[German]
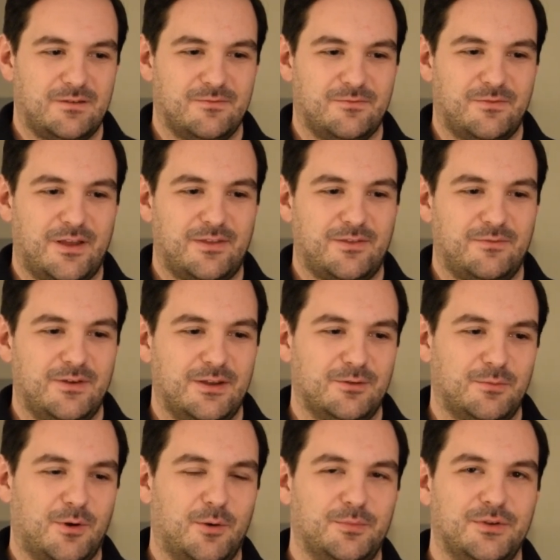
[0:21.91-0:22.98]
was wird
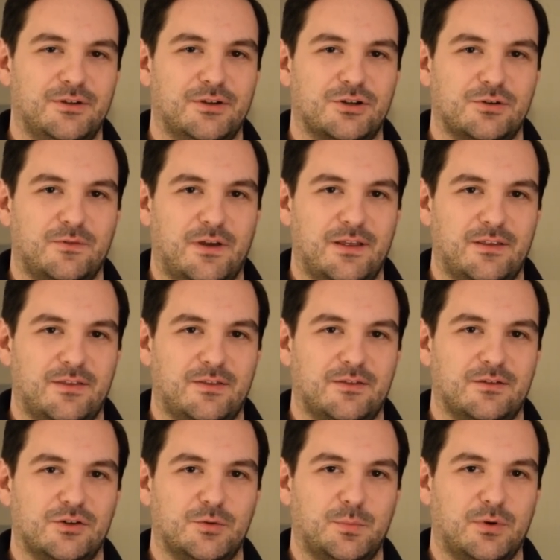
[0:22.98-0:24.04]
überhaupt in der Schweiz
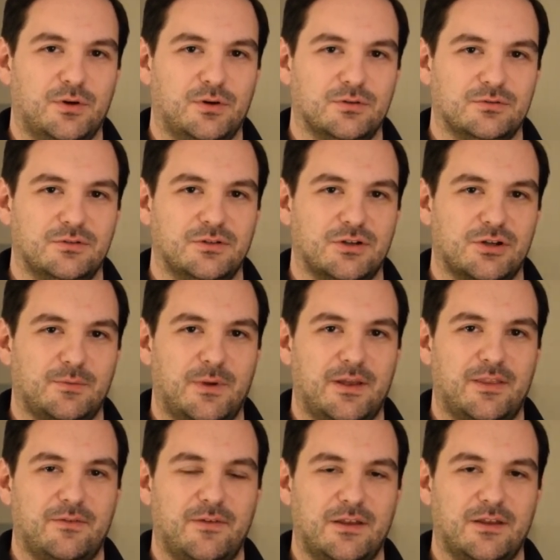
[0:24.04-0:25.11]
gesprochen? In der
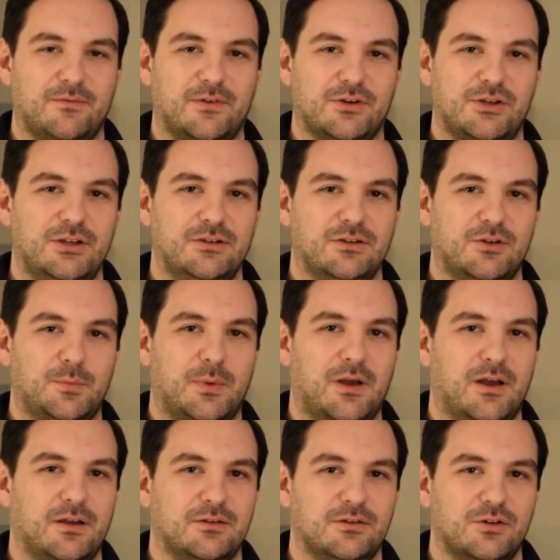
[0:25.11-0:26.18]
Schweiz werden ja verschiedene
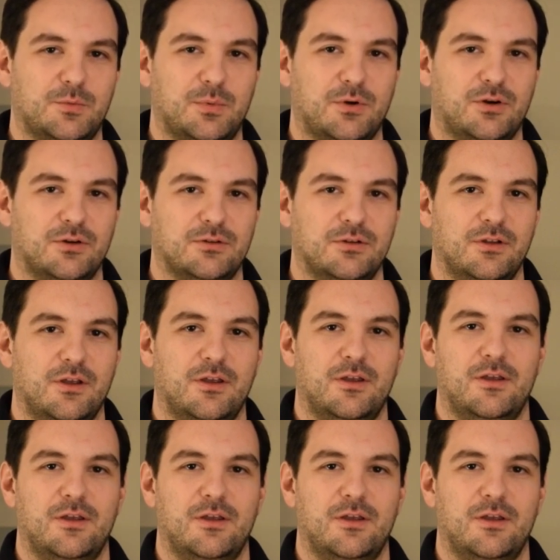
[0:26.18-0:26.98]
Sprachen gesprochen.